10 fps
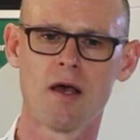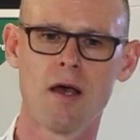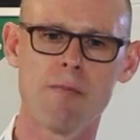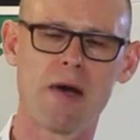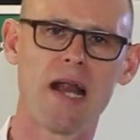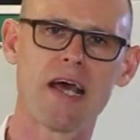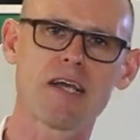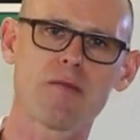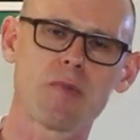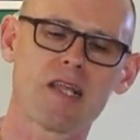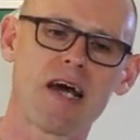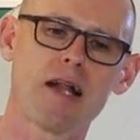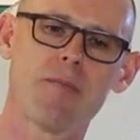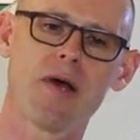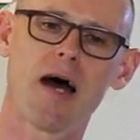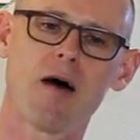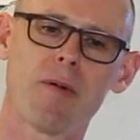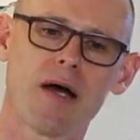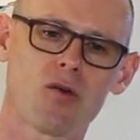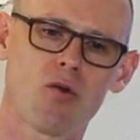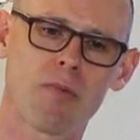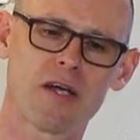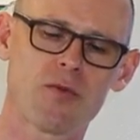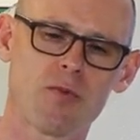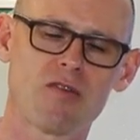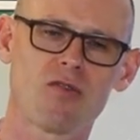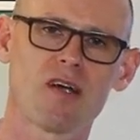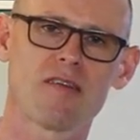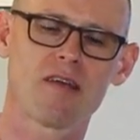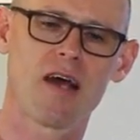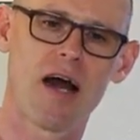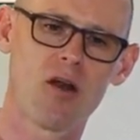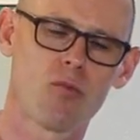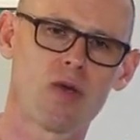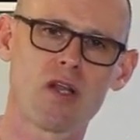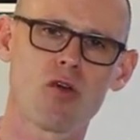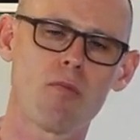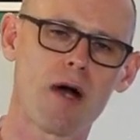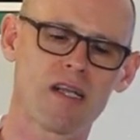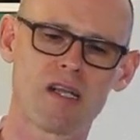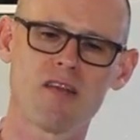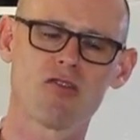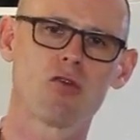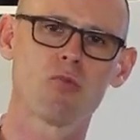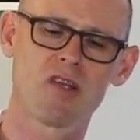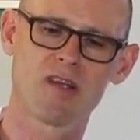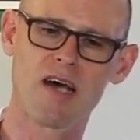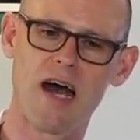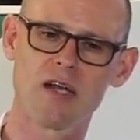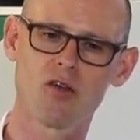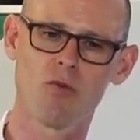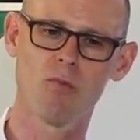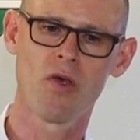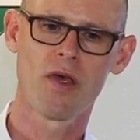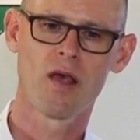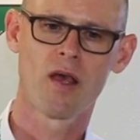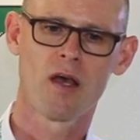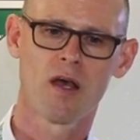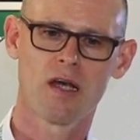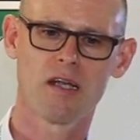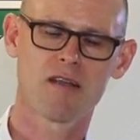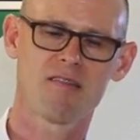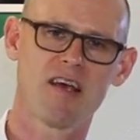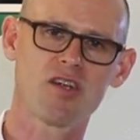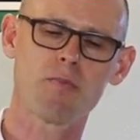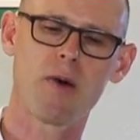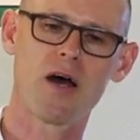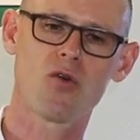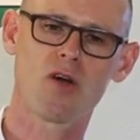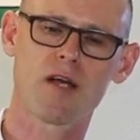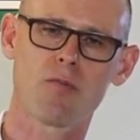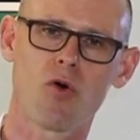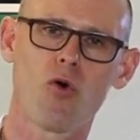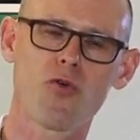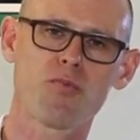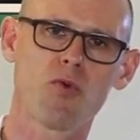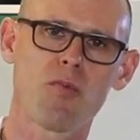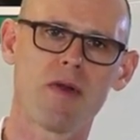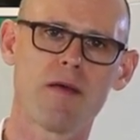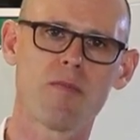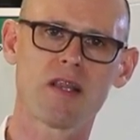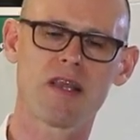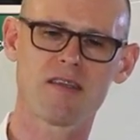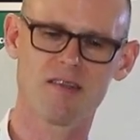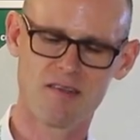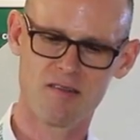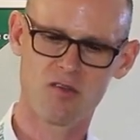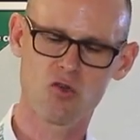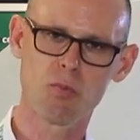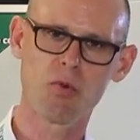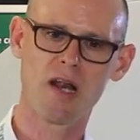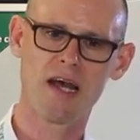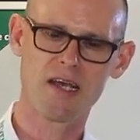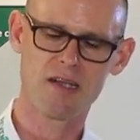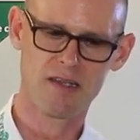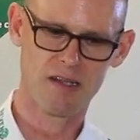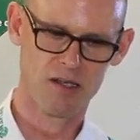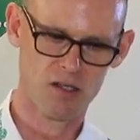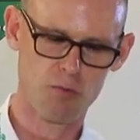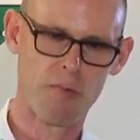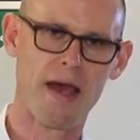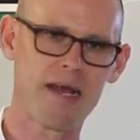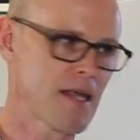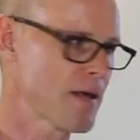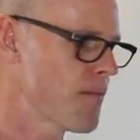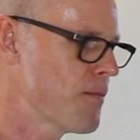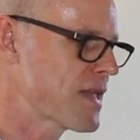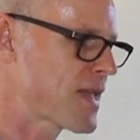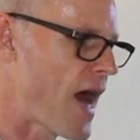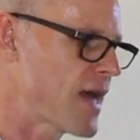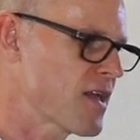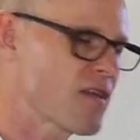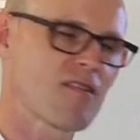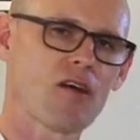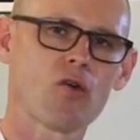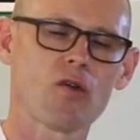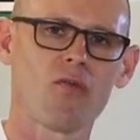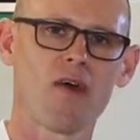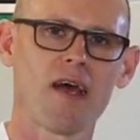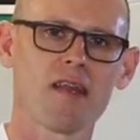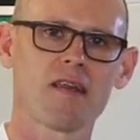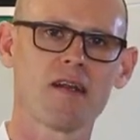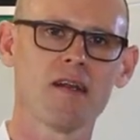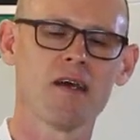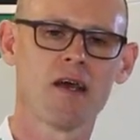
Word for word: Bei Leichtmetallbearbeitung beispielsweise Aluminium, Magnesium, Titanium, in der Zerspannung hat man oft Probleme, dass diese superleichten Späne mit angesaugt werden